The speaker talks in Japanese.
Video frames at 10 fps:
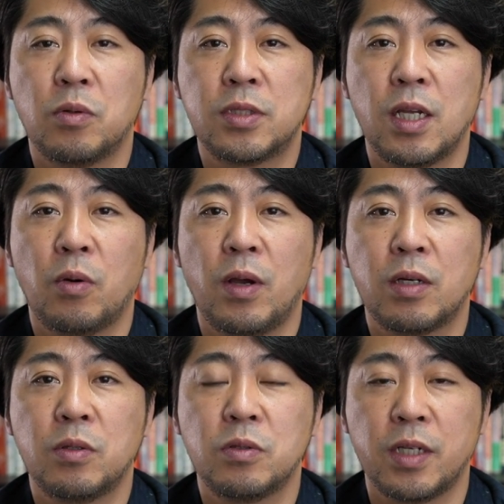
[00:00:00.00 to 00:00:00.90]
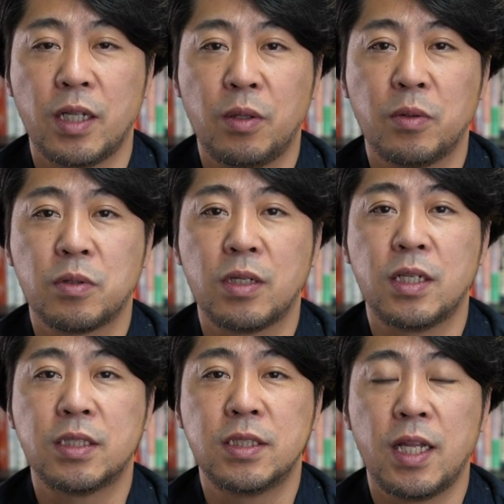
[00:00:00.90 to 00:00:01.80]
5500億円ということで
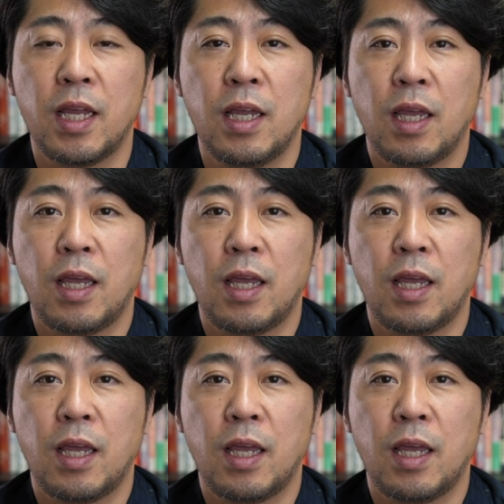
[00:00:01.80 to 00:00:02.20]
ですね、